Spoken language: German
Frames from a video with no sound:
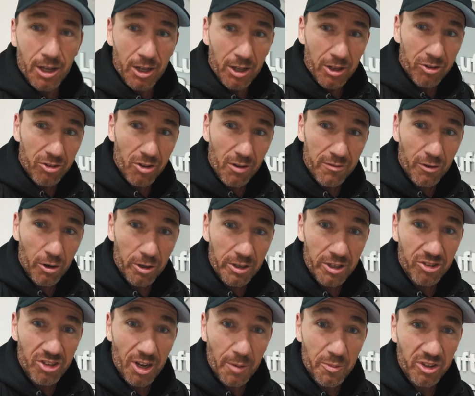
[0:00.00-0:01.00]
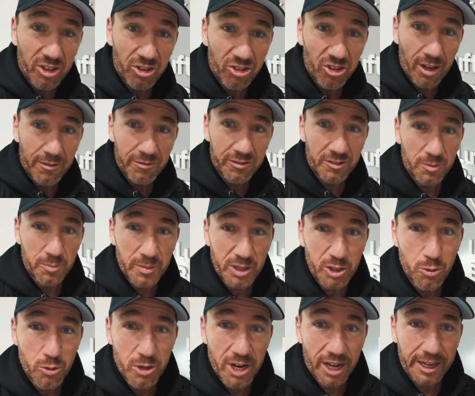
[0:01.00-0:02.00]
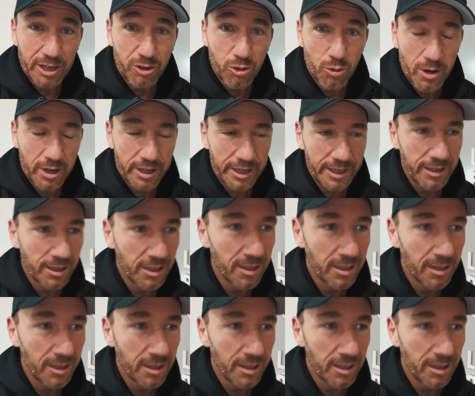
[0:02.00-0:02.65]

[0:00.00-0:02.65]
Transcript: So Freunde, ich habe es geschafft mit guter Rhetorik.